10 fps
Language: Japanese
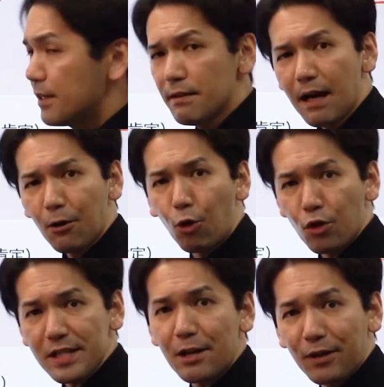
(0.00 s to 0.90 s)
では、ここ
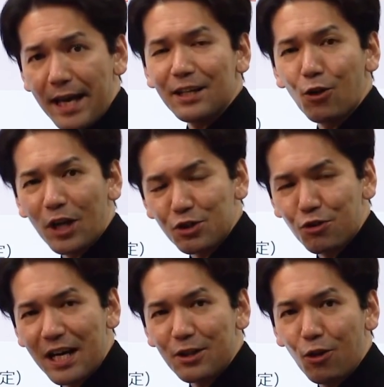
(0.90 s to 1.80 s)
最後ね、教科書の
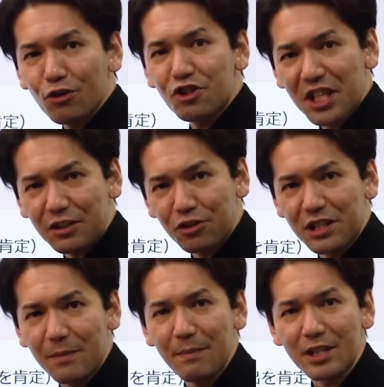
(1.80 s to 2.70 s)
内容をチェックしてみま